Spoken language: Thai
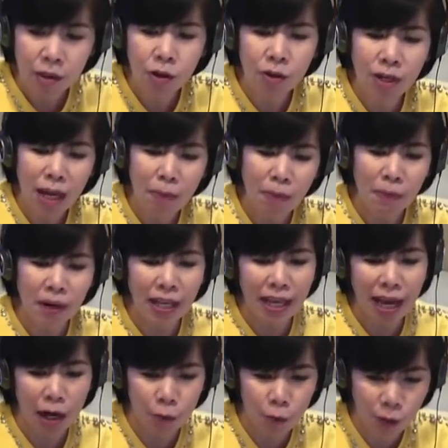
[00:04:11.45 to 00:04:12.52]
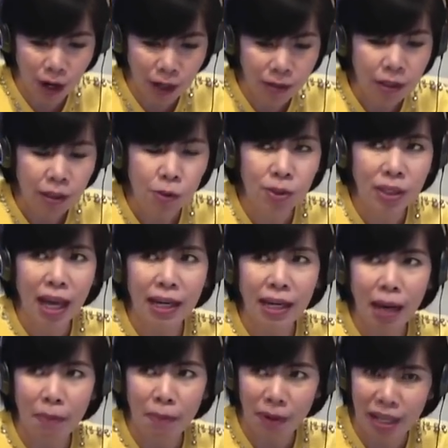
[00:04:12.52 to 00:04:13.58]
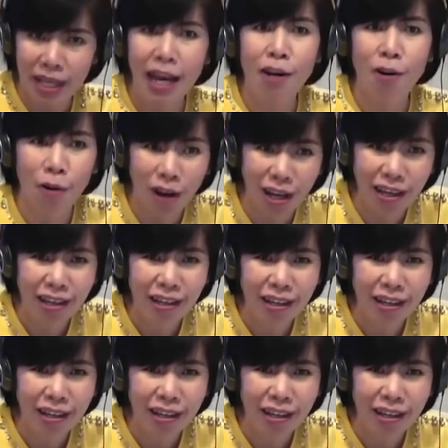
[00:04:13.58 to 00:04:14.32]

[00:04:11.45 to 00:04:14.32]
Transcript: ตอนแรกเป็นภรรยาหลวง สุดท้ายกลายเป็นภรรยาน้อย